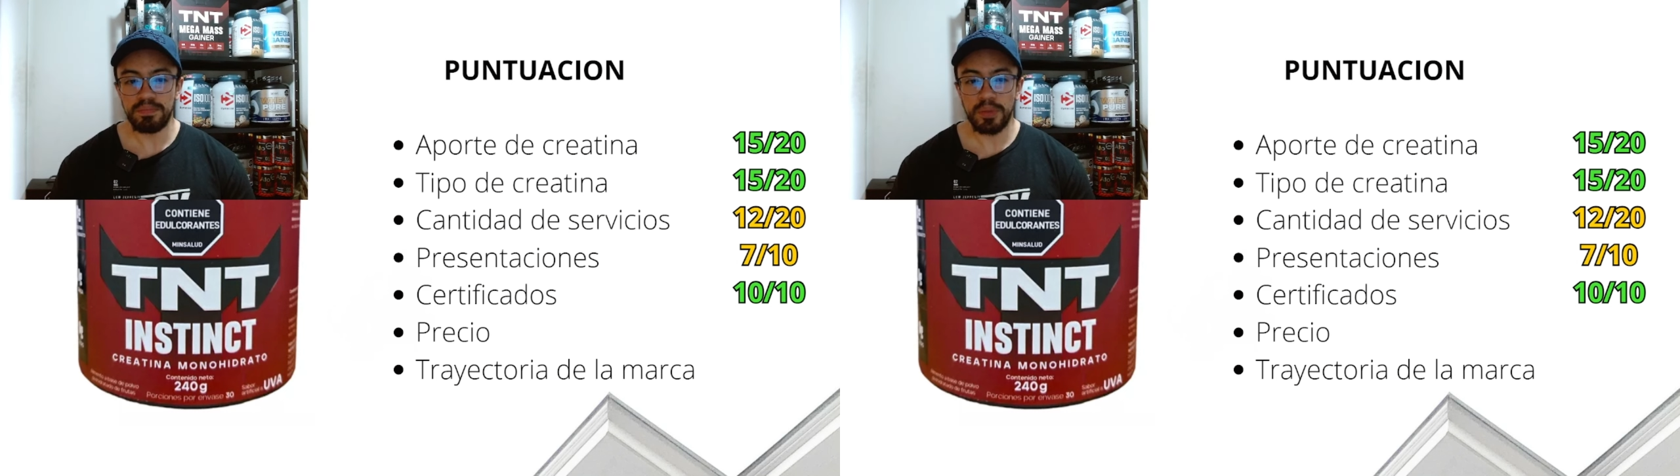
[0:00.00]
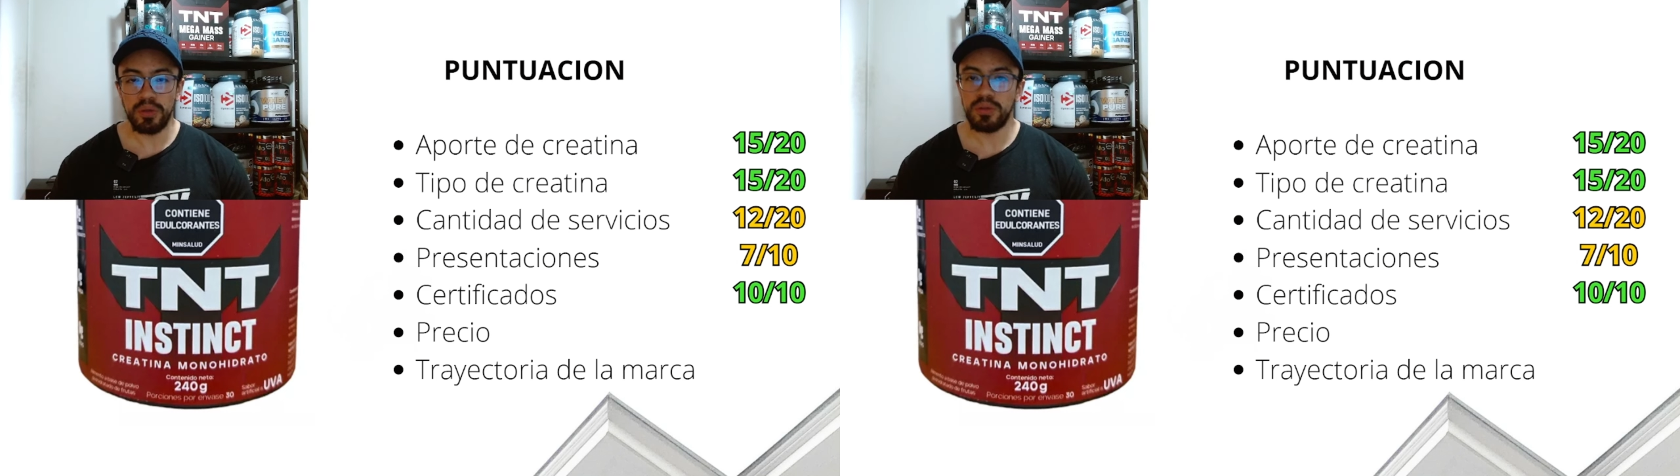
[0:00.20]

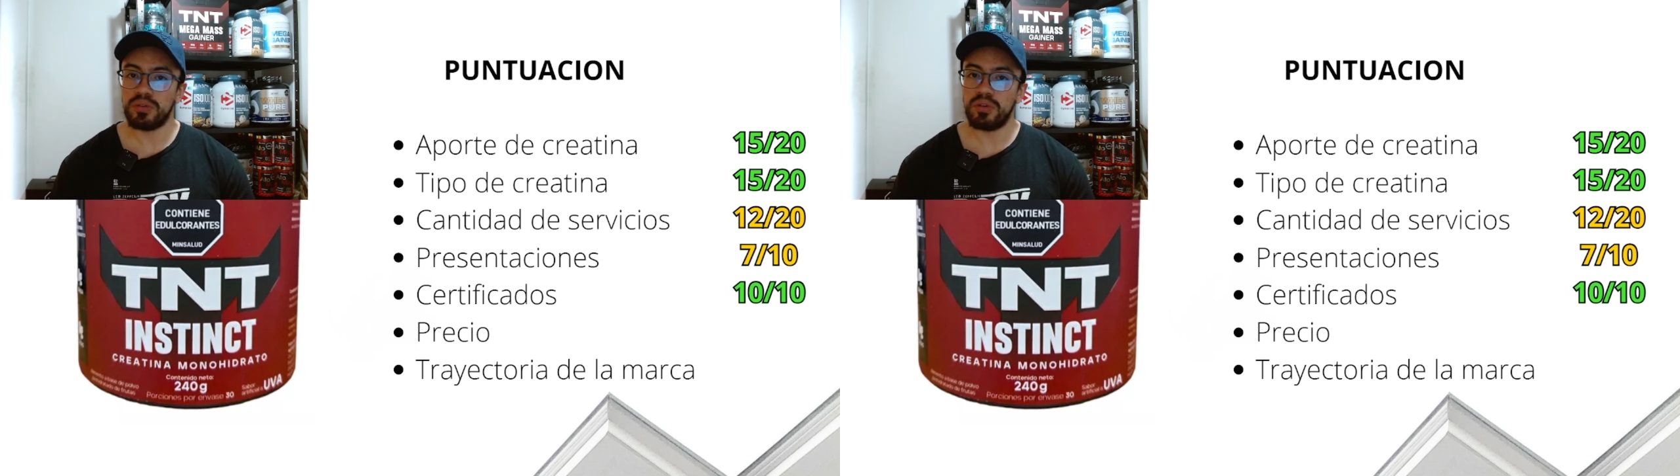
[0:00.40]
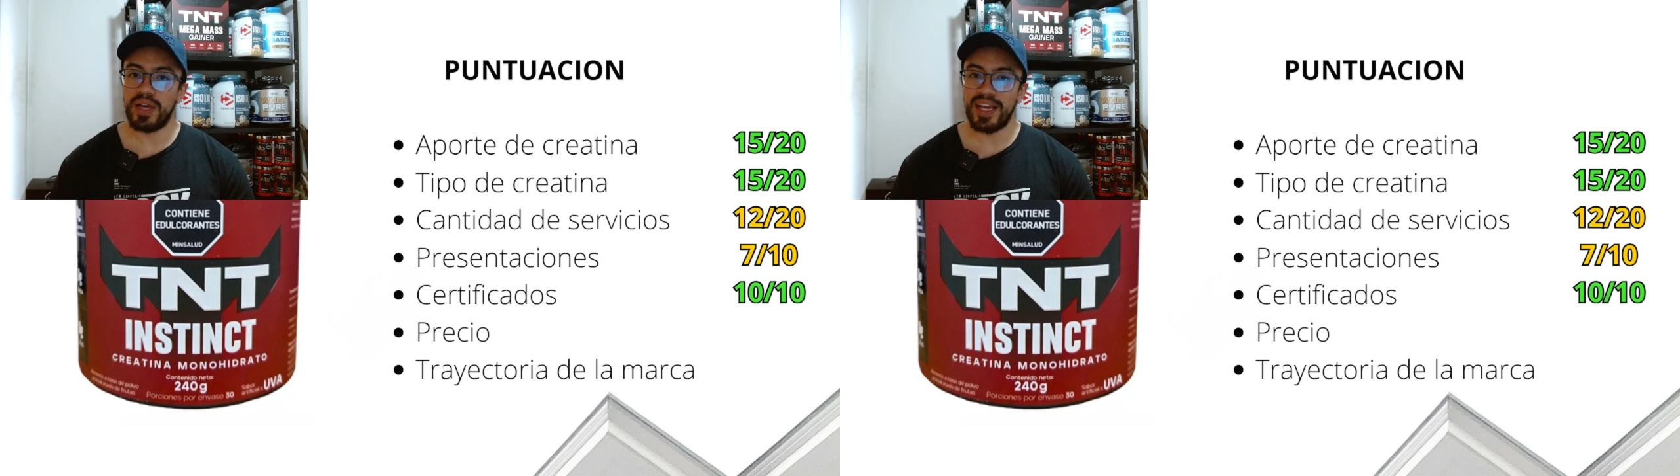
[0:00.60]

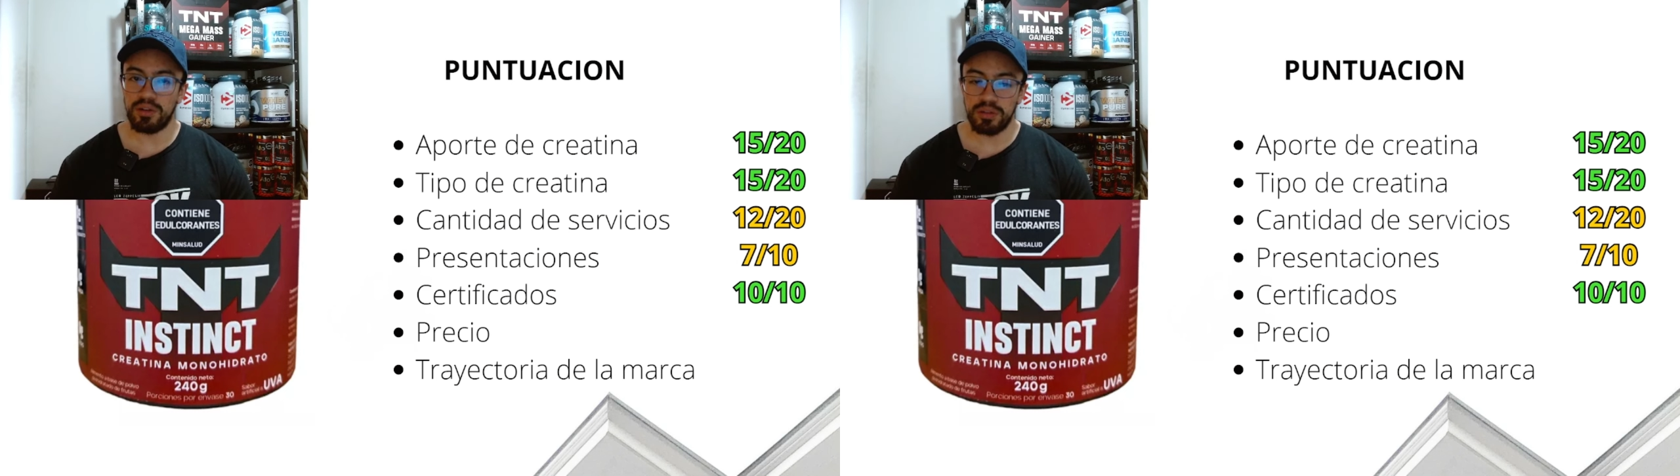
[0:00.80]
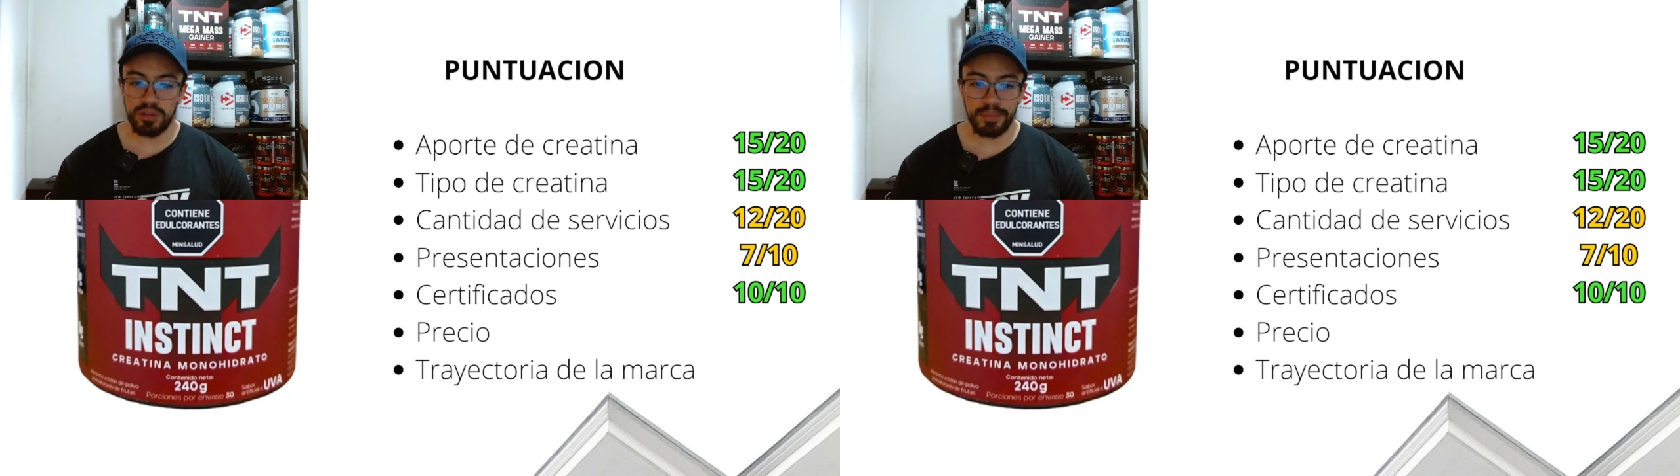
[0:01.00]
producto
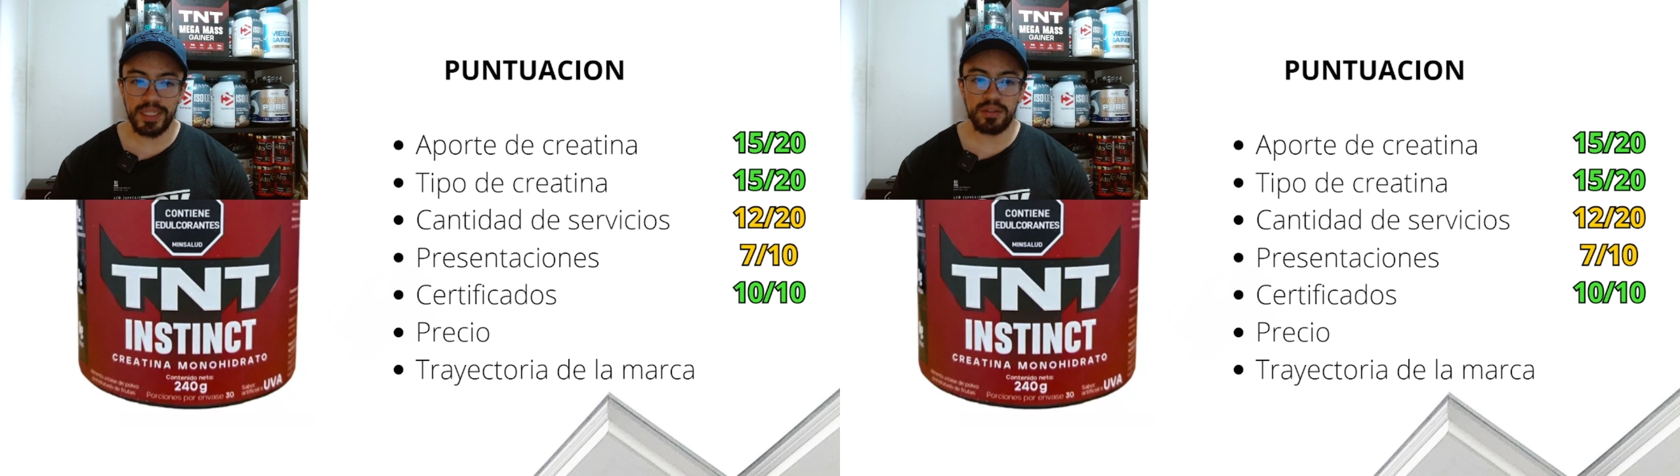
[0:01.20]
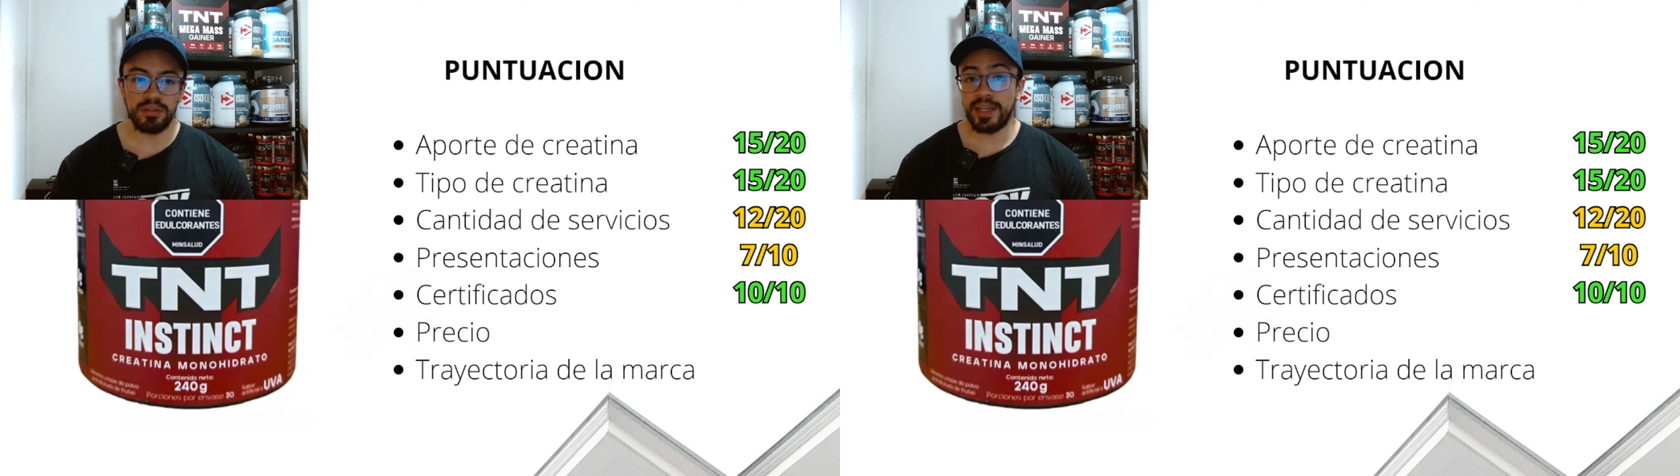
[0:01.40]

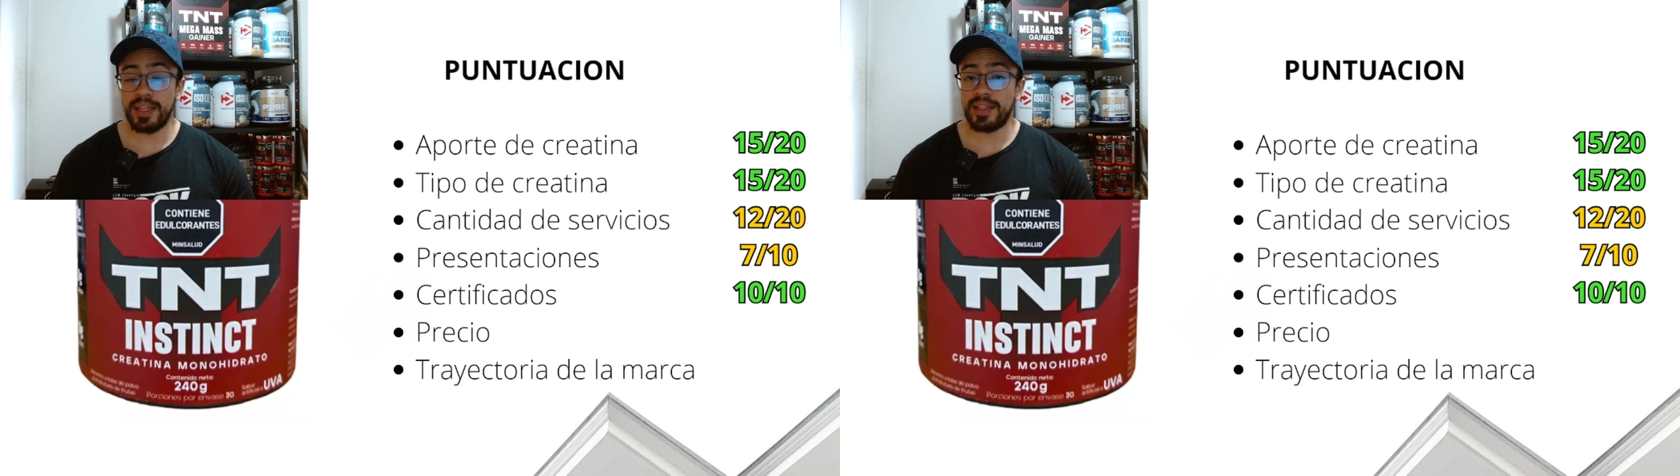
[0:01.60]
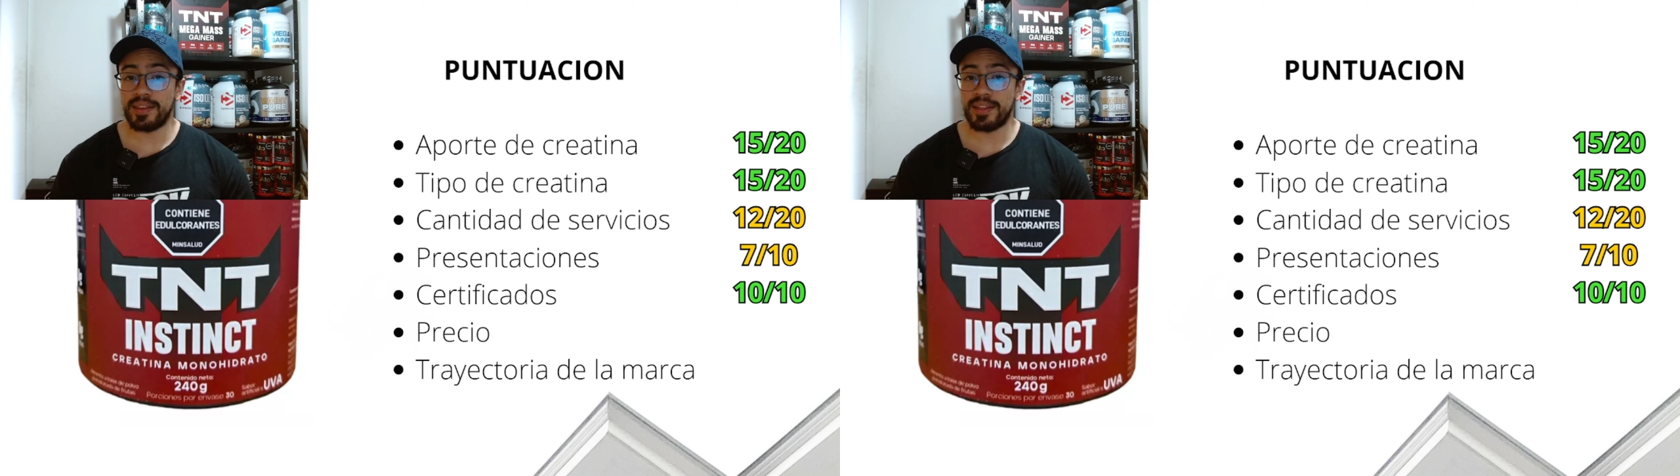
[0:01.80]
económico que
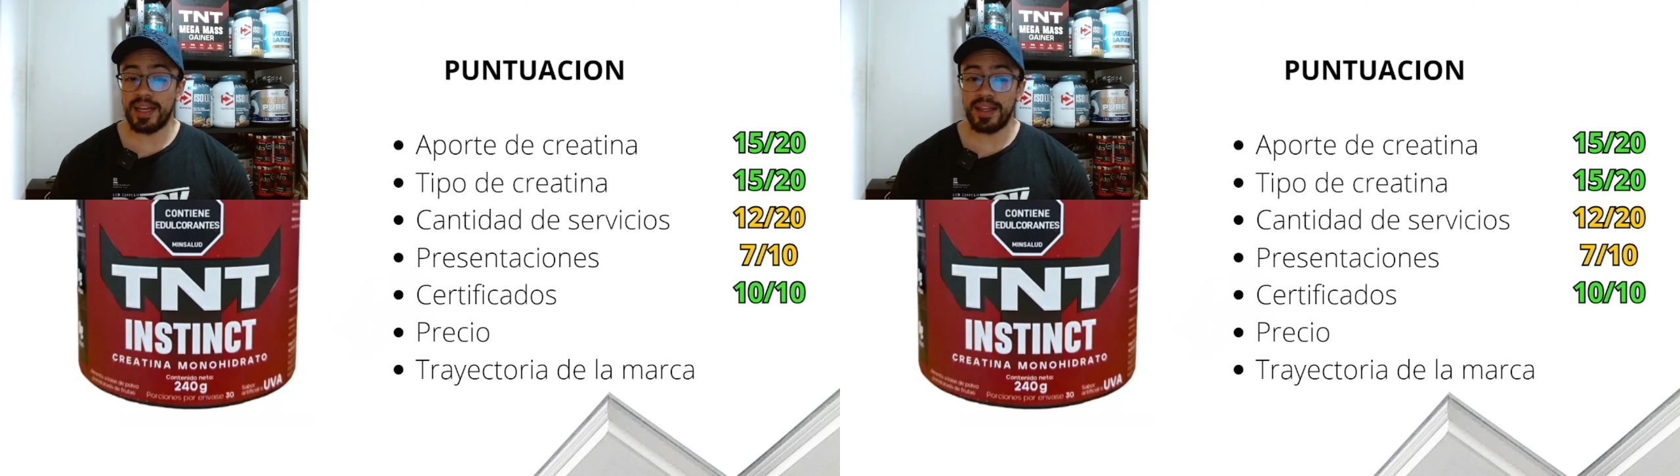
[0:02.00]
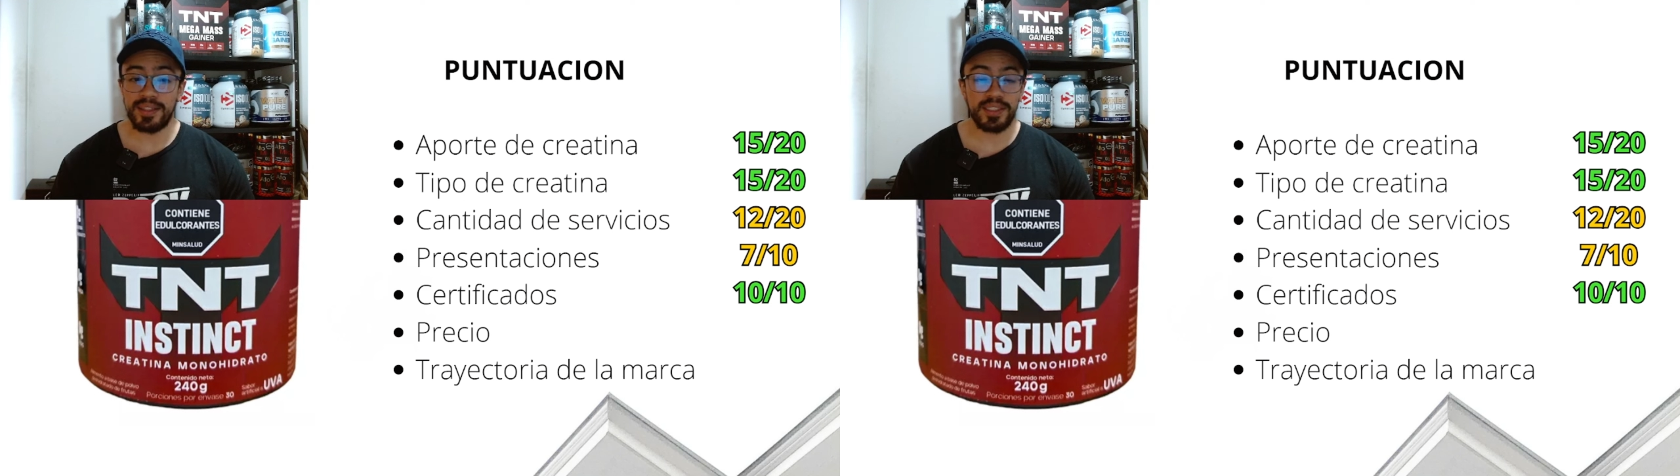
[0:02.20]
de entrada